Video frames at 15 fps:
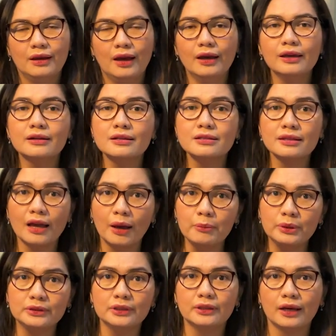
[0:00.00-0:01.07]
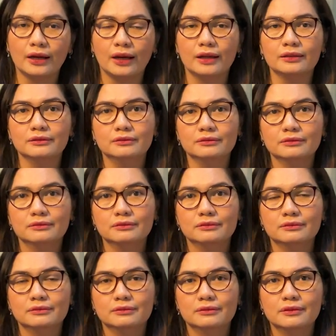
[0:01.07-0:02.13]
Akhirnya saya ambil tindakan,
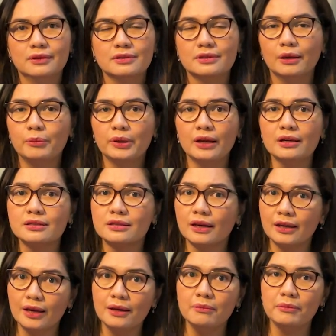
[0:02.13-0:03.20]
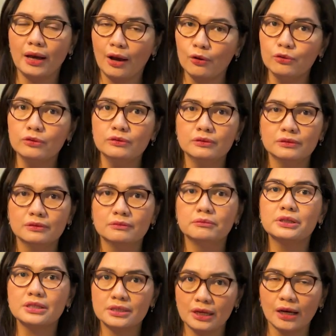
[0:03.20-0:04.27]
saya bilang saya mau
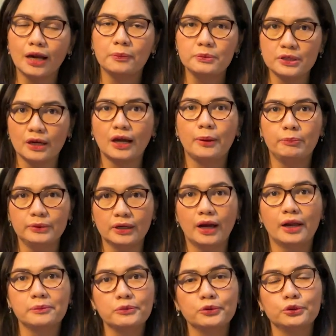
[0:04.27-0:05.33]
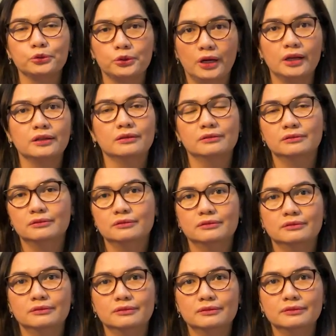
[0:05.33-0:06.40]
bercakap-cakap denganmu Tuhan.
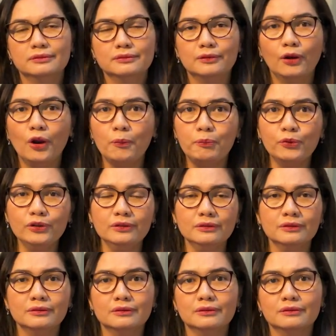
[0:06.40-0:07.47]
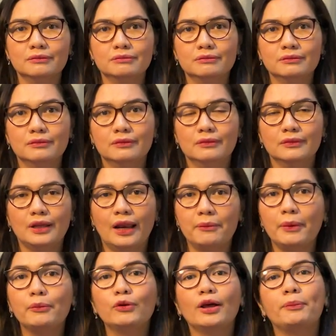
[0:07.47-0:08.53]
Walaupun
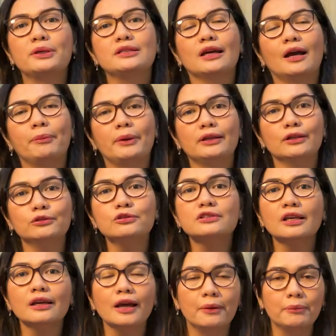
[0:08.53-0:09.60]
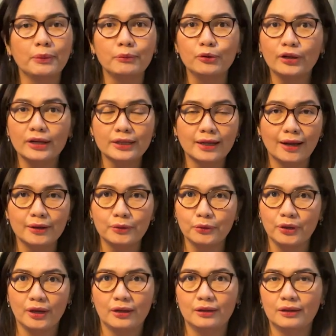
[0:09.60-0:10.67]
dalam memulai percakapan itu saya nggak memulai dengan
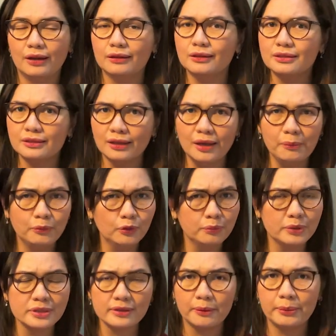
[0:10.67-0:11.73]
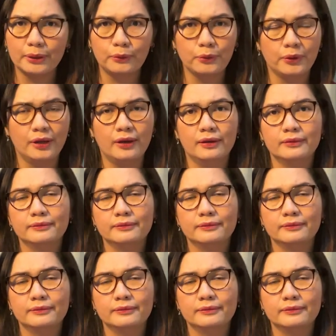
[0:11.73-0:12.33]
doa karena saya belum bisa berdoa.